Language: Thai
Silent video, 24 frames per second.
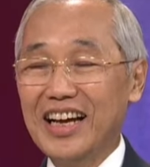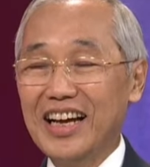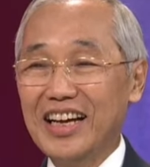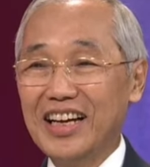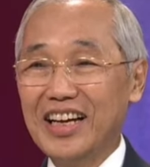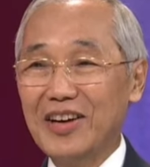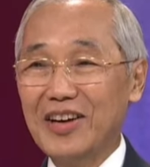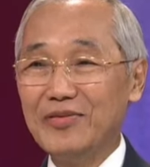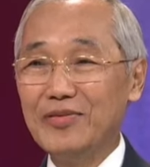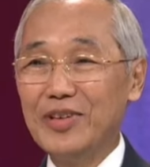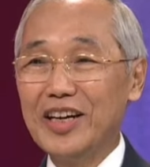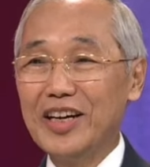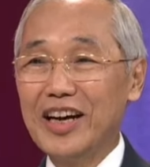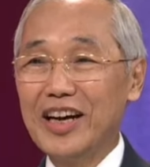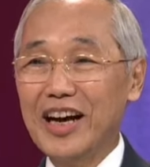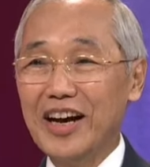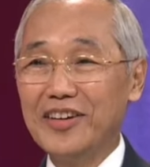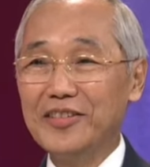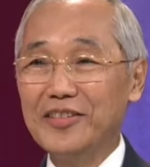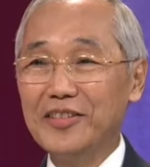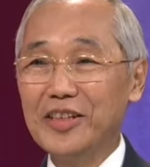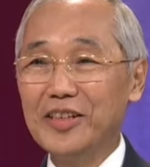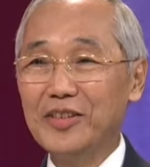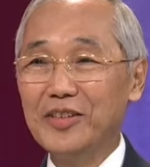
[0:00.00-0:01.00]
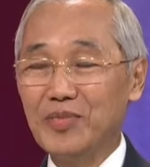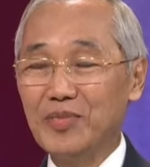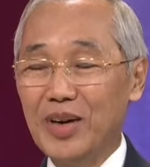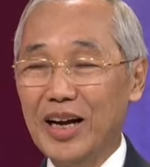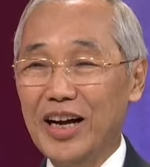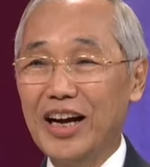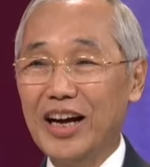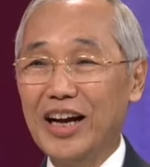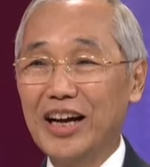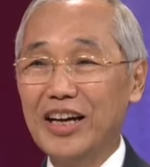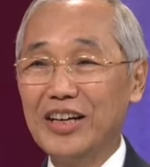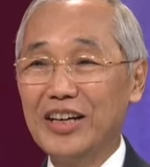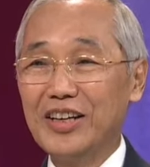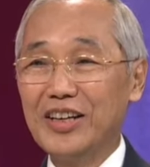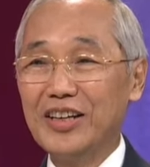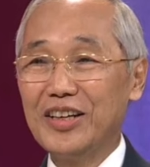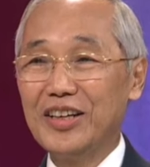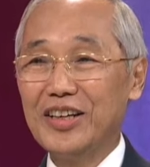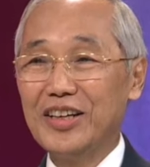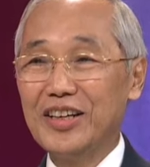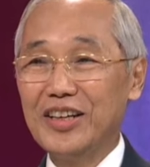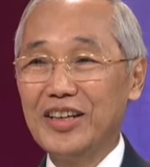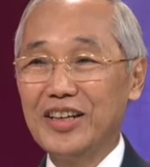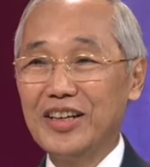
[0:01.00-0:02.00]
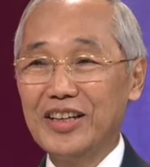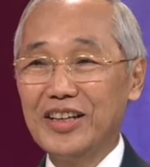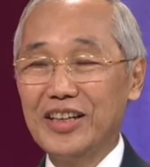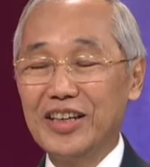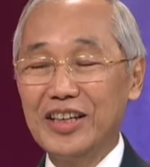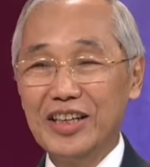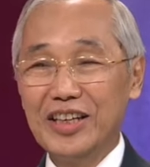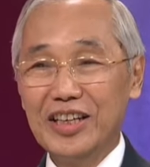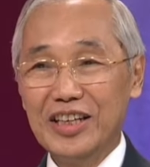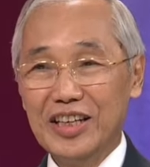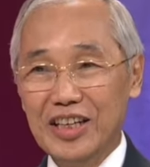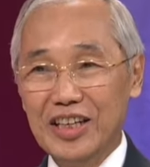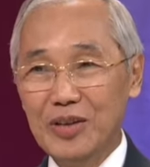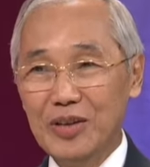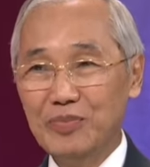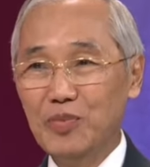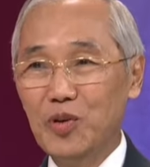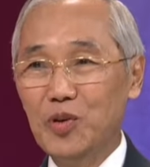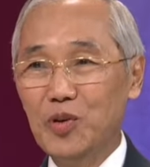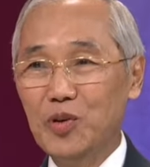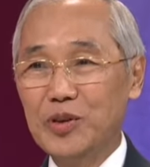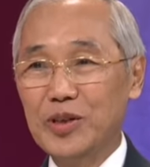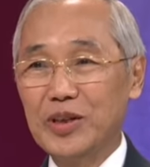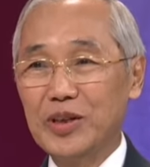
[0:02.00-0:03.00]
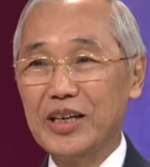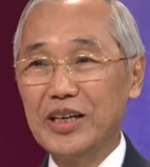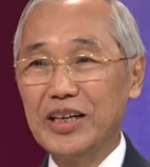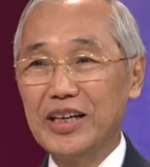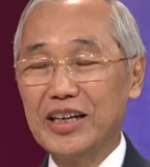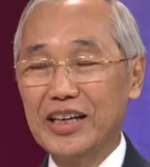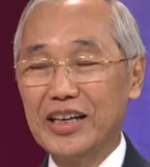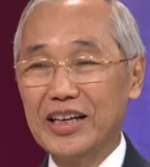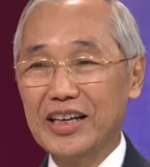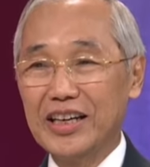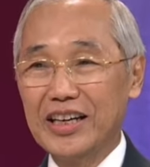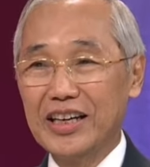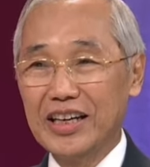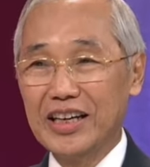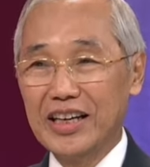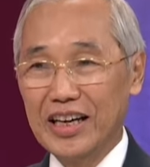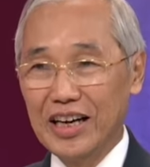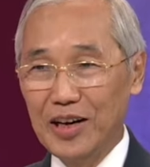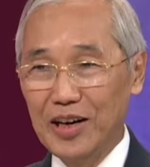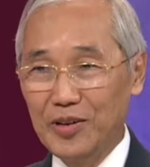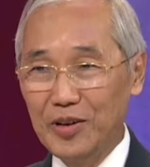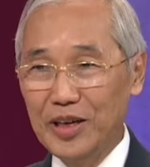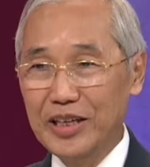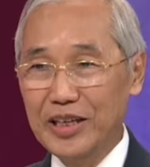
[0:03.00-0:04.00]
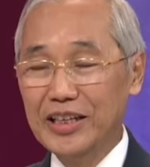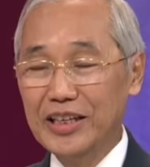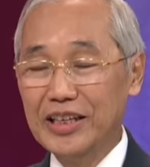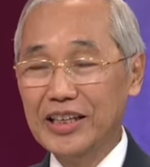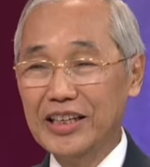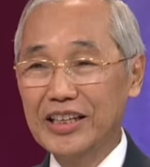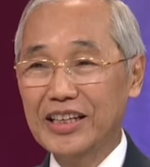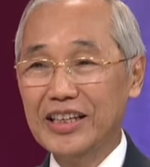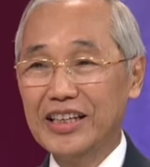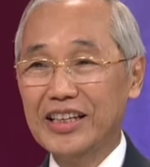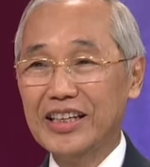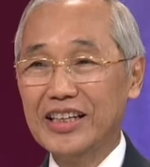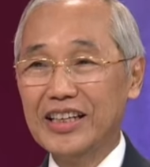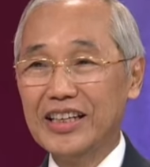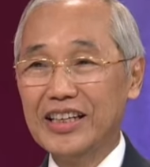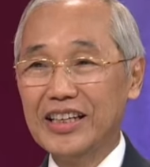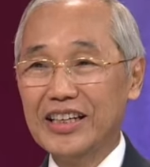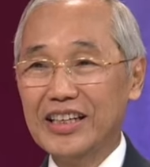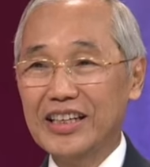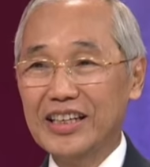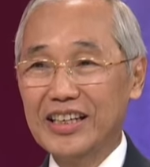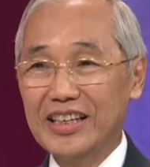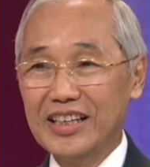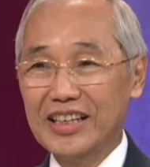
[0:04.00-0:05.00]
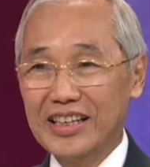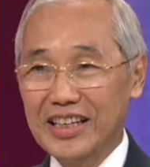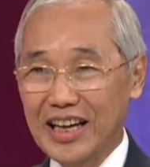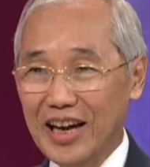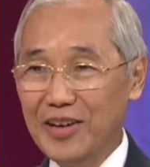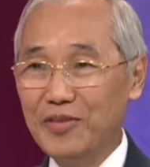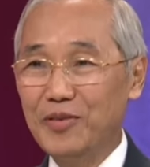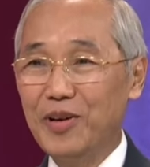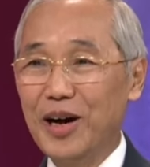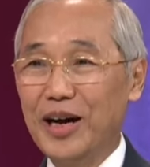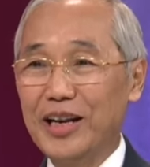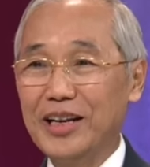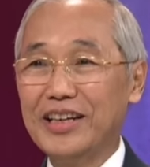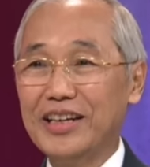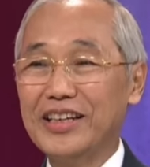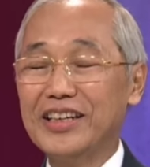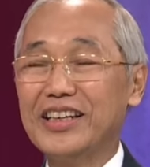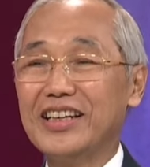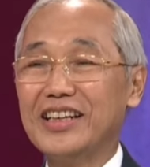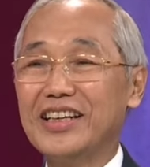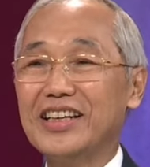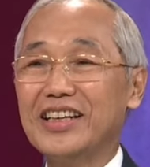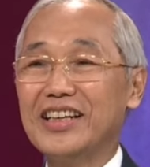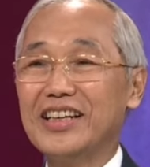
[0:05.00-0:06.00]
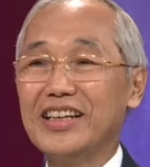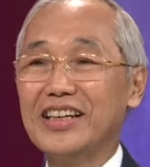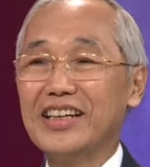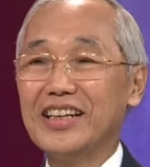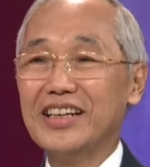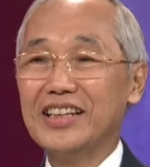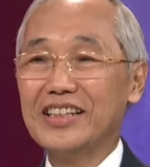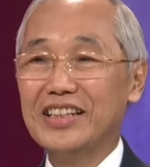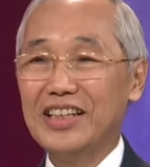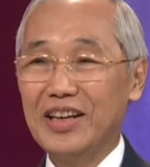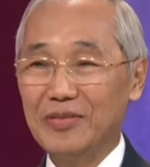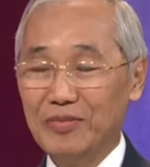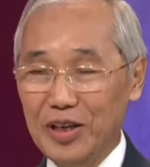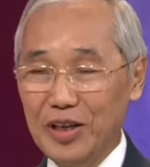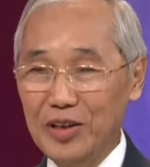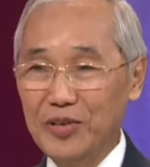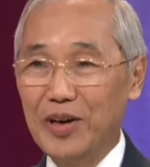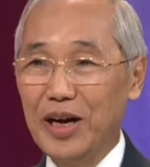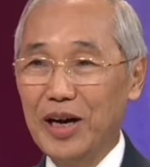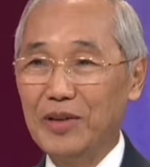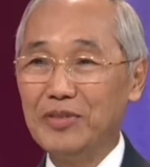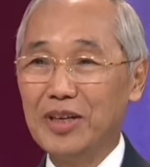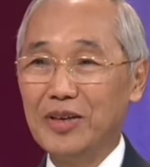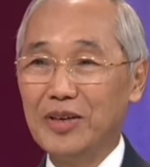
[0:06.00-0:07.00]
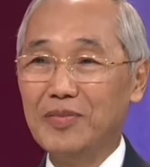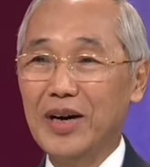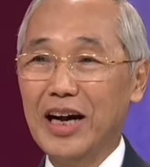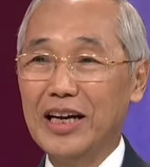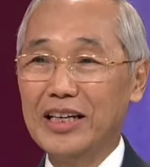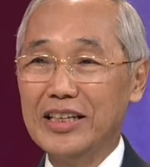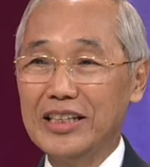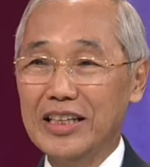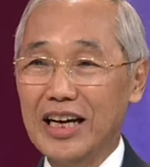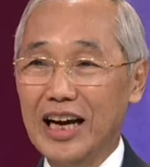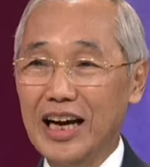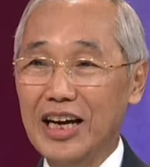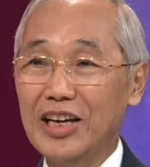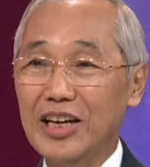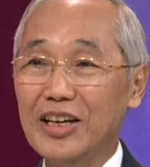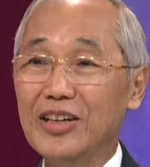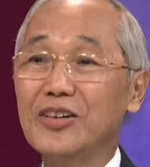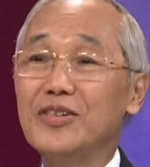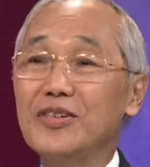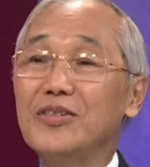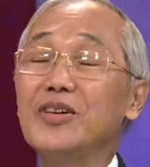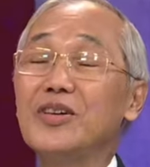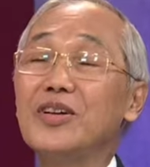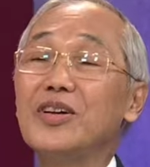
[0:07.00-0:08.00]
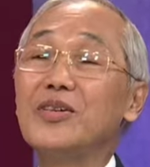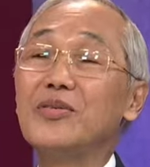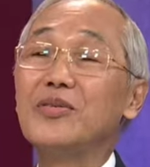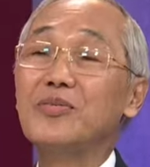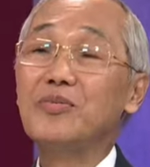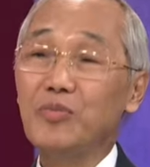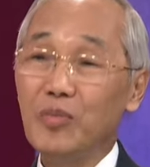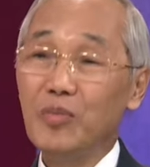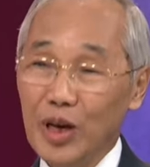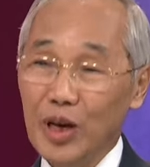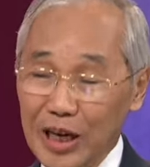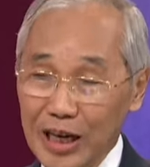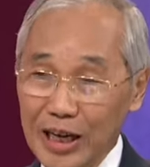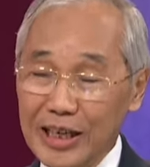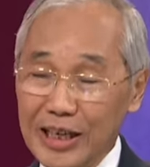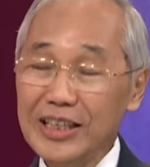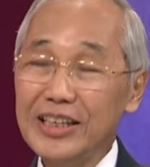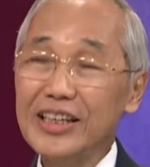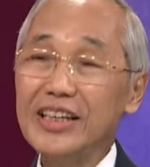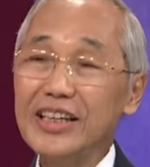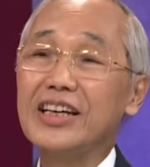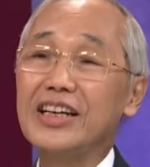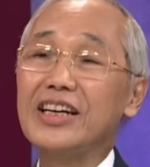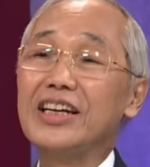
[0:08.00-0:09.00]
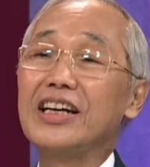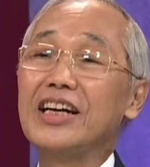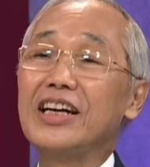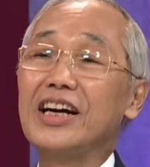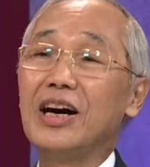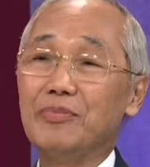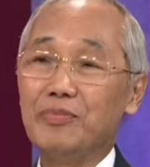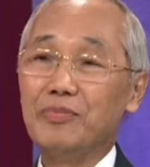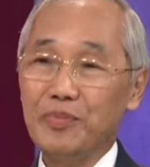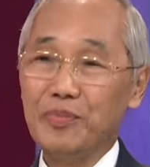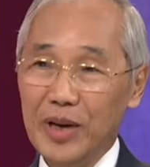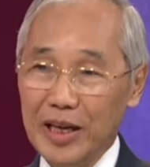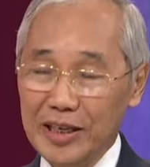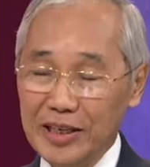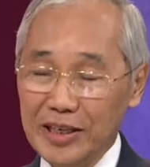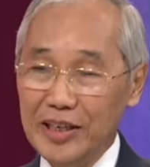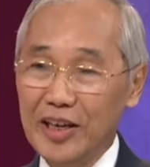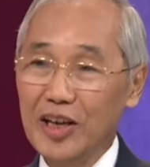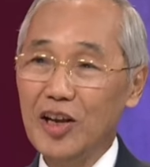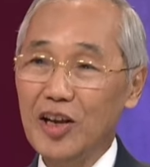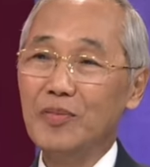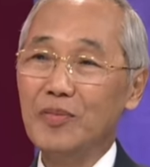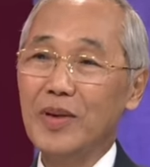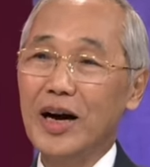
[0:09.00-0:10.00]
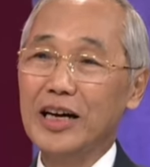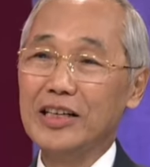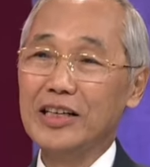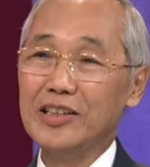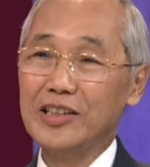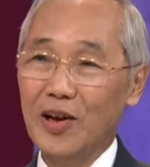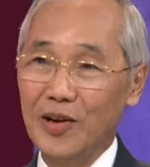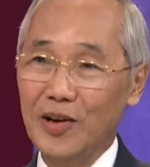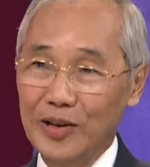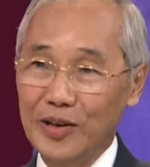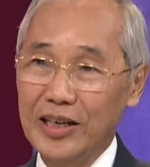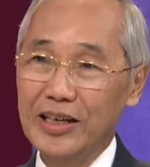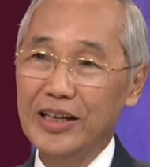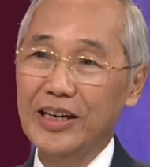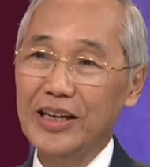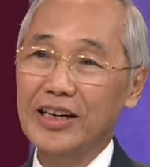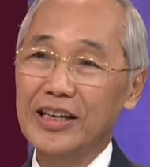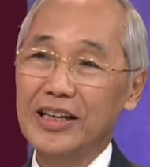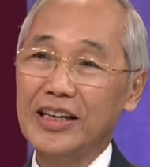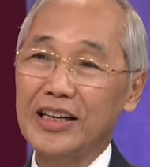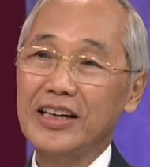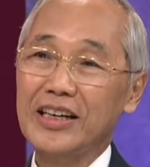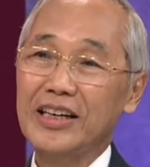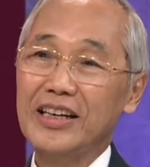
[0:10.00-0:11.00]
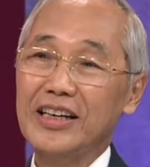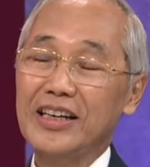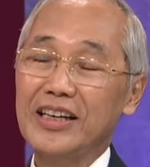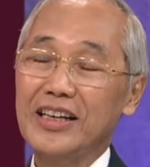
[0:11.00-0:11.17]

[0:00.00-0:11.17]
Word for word: ถ้าแคมเอราแฮร์ริสมา ญี่ปุ่น เกาหลี ไต้หวันจะมีความสบายใจเหมือนกับเป็นนโยบายต่อเนื่อง